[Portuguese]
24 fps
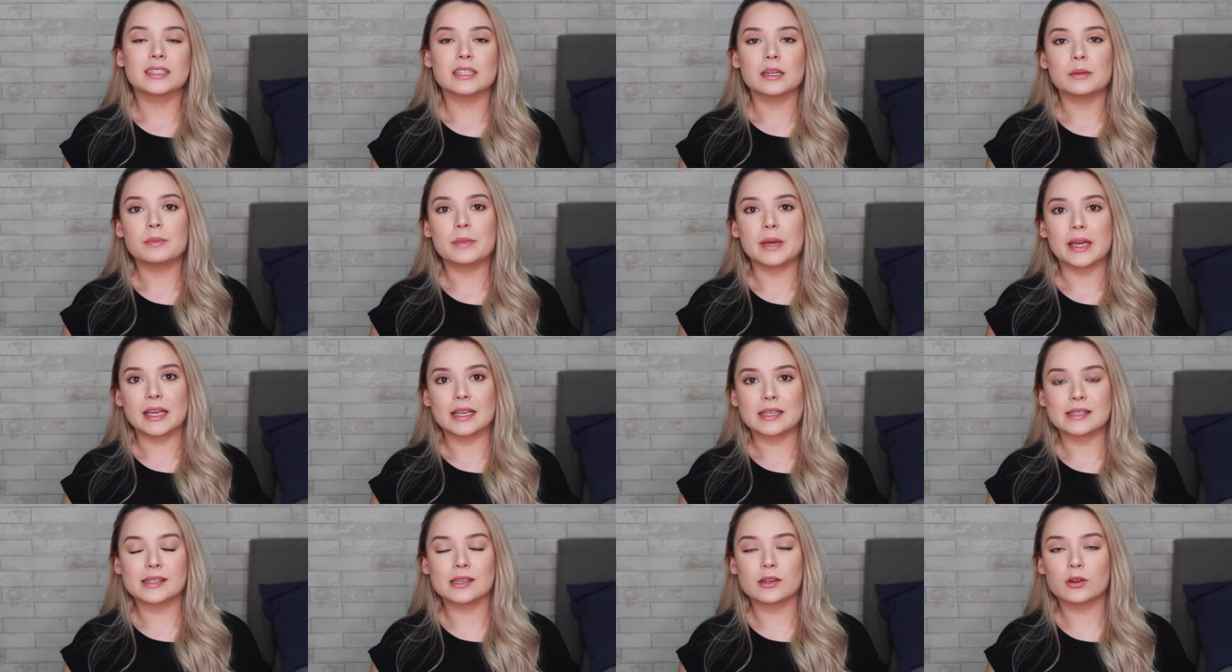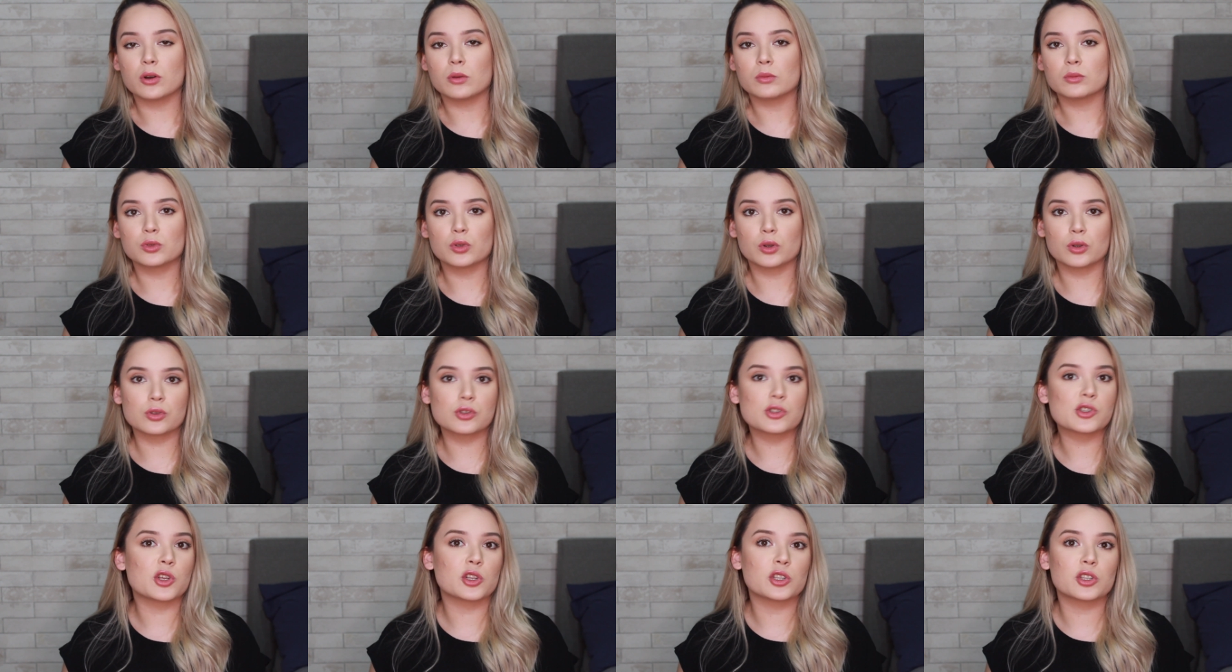E também, assim como
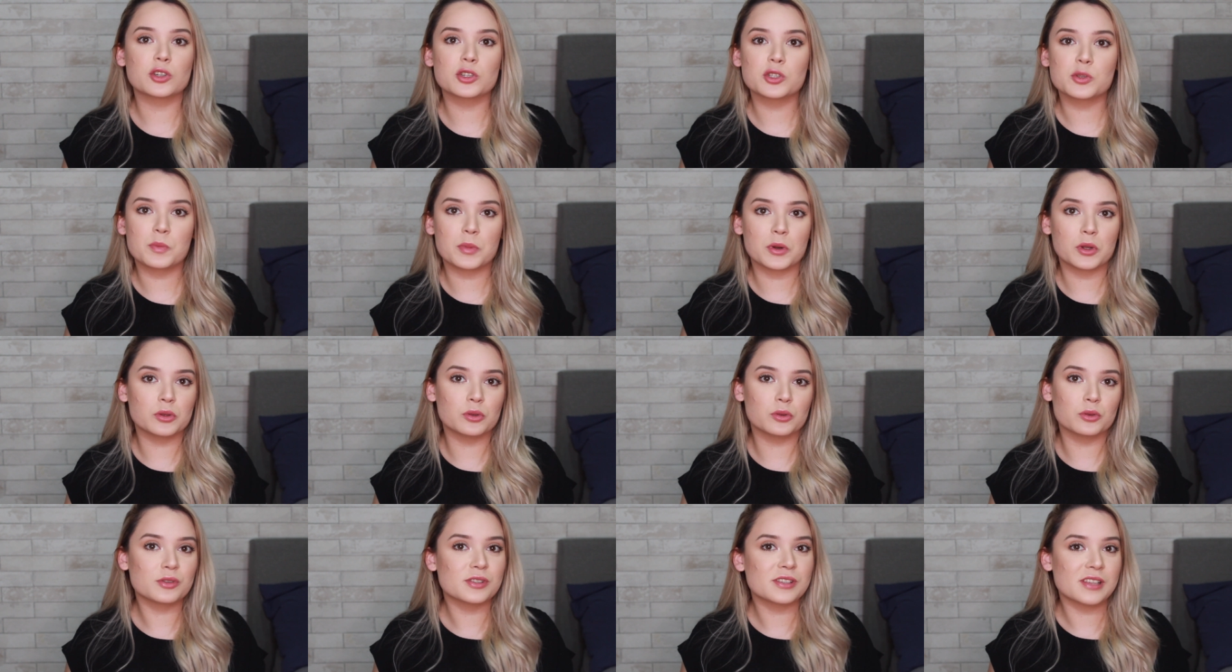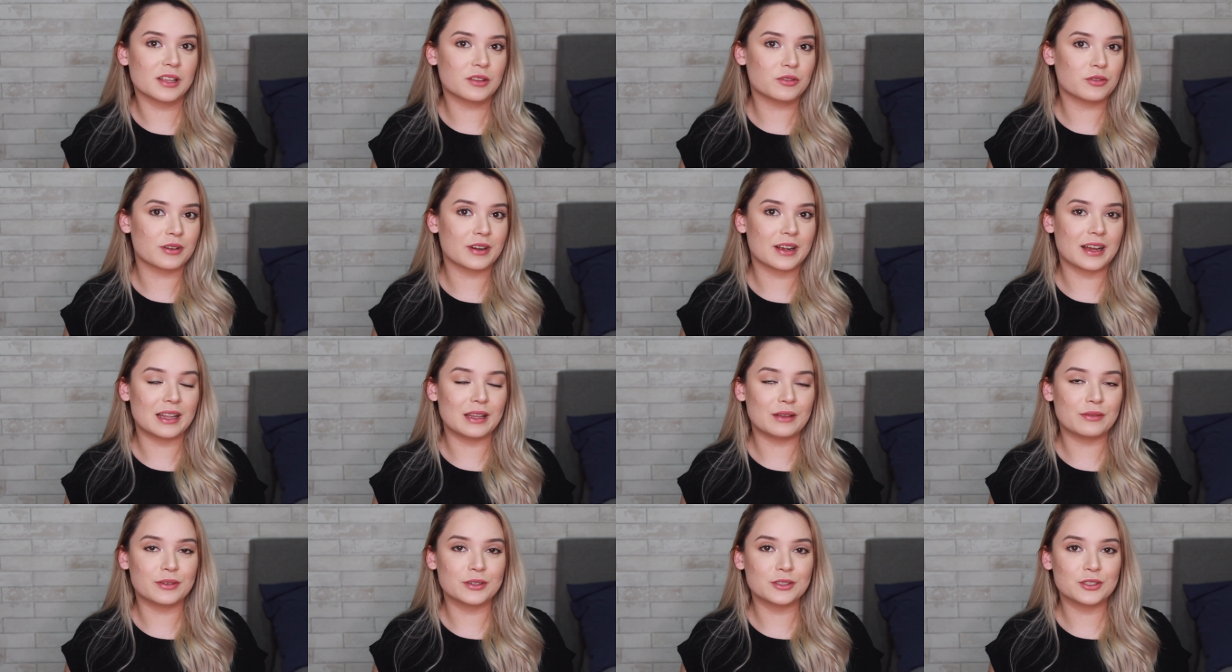todos os outros produtos da Drunk
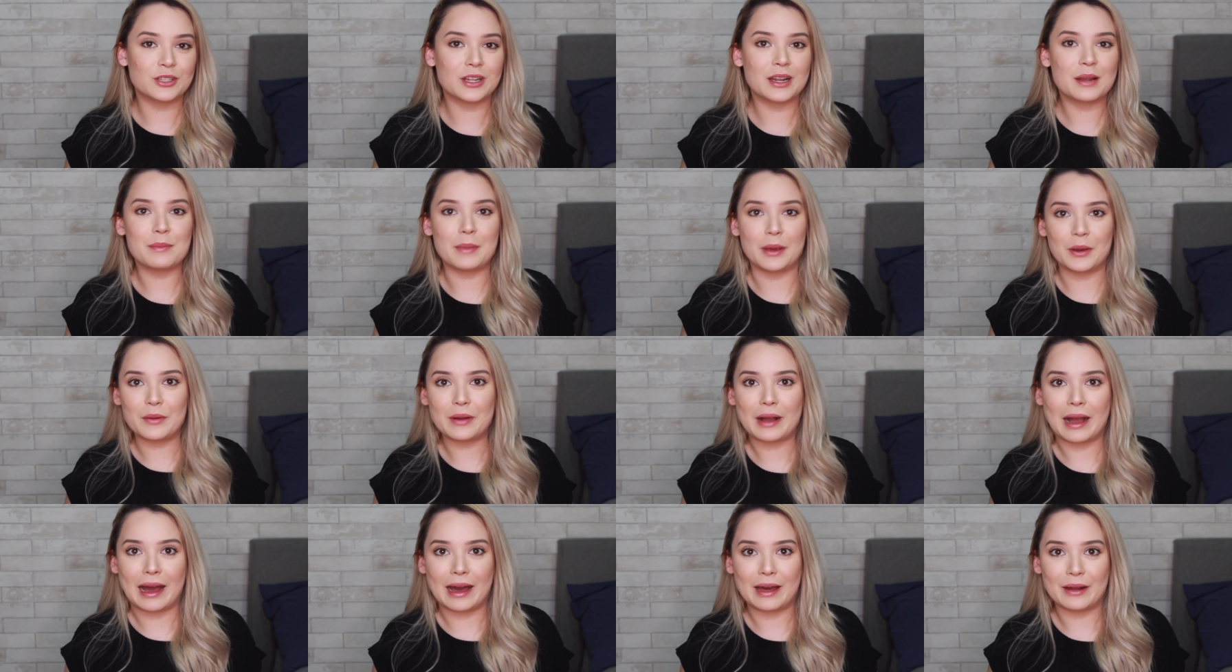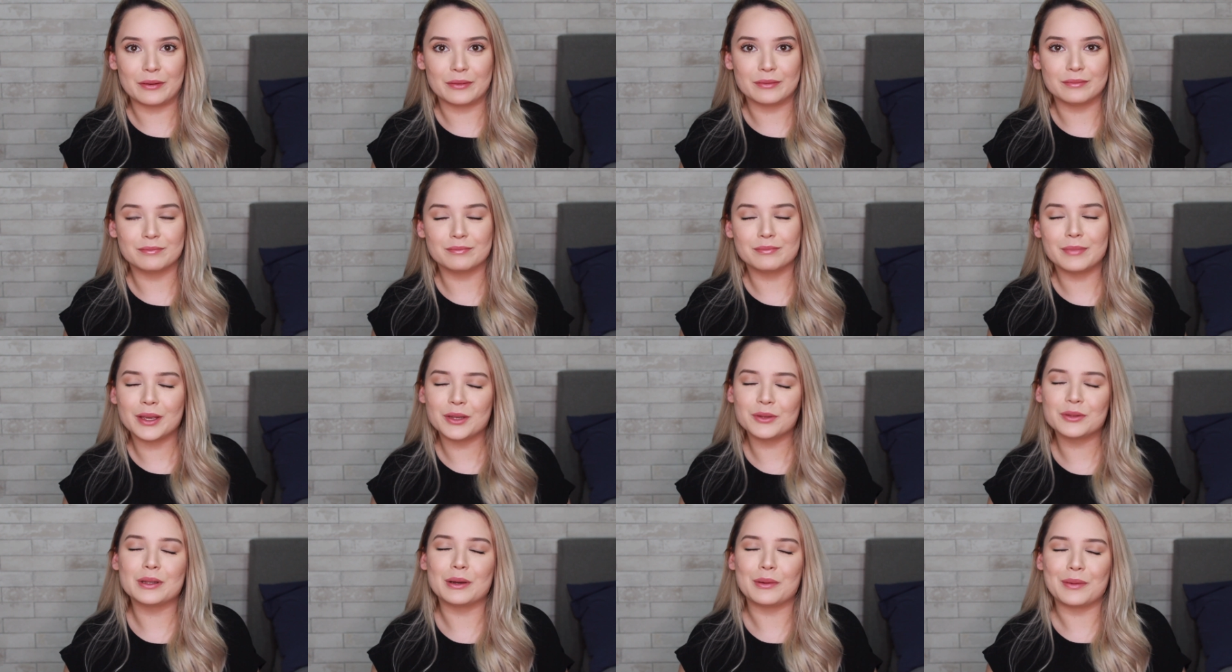Elephant, ele é meio caro.
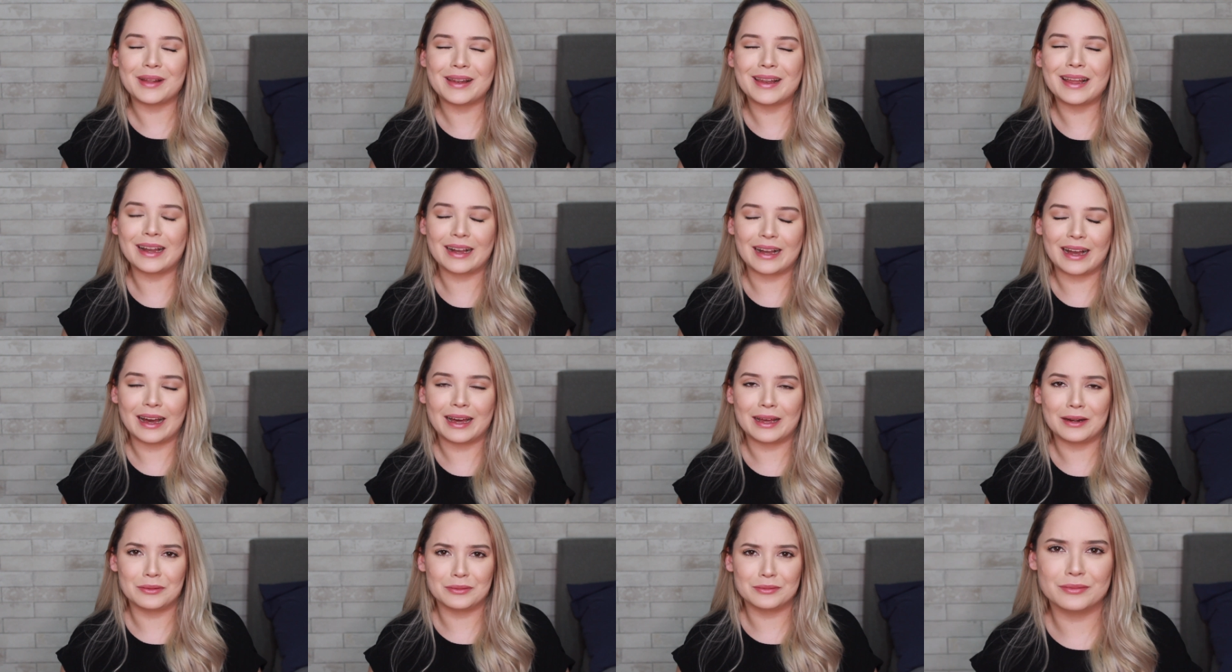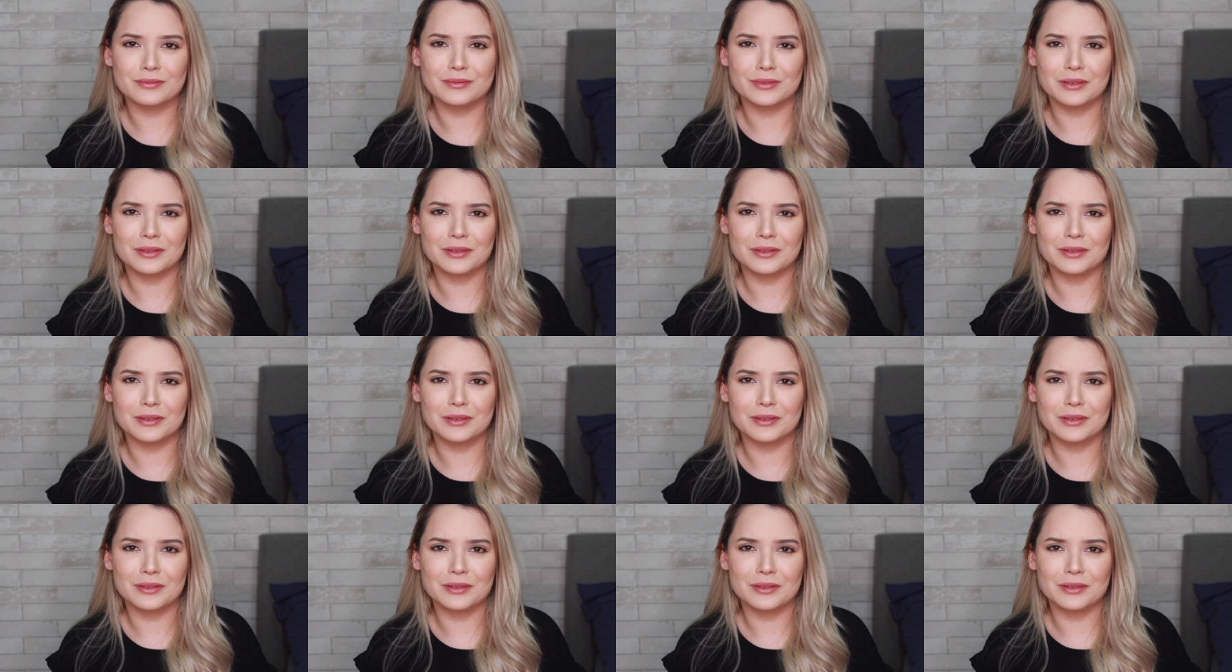Meio não, ele é caro.